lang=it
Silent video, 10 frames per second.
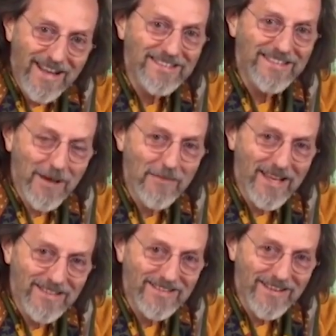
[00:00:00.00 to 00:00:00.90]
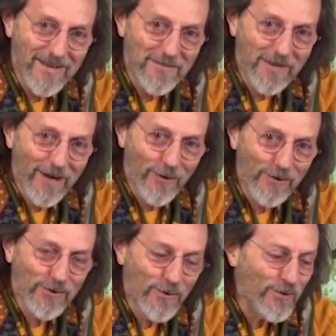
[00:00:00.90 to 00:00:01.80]
Lentamente, ma
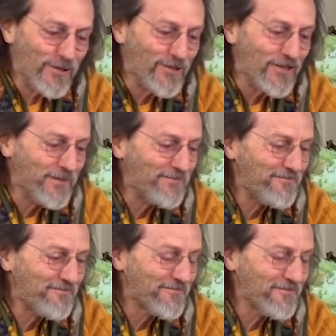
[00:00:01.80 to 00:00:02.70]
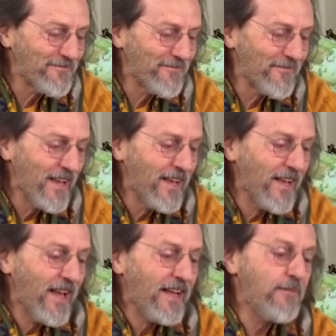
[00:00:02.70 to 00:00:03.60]
costruisce.
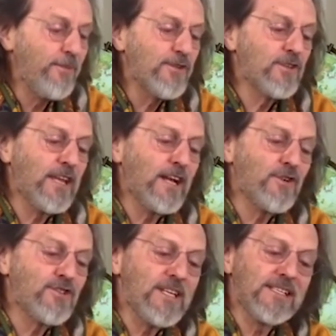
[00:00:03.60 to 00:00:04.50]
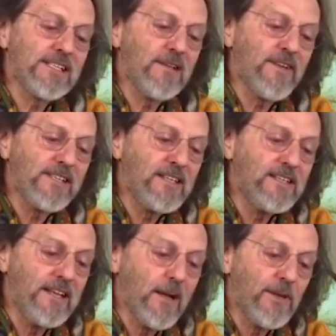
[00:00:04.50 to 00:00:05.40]
L'impulso della coscienza si fa
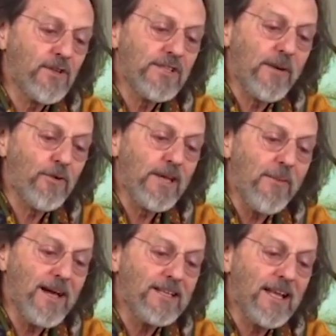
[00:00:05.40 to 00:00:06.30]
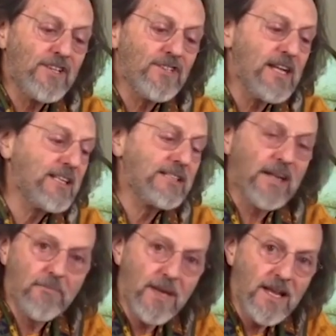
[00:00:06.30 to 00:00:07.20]
sentire quando siamo chiamati alla scelta
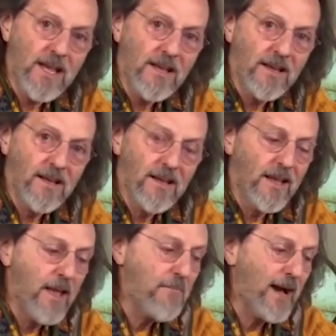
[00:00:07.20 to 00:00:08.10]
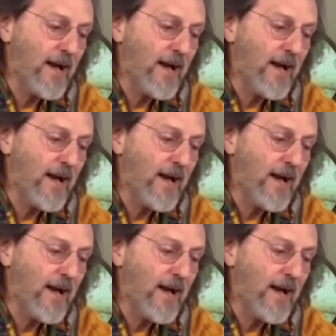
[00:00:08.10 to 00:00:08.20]
tra bene e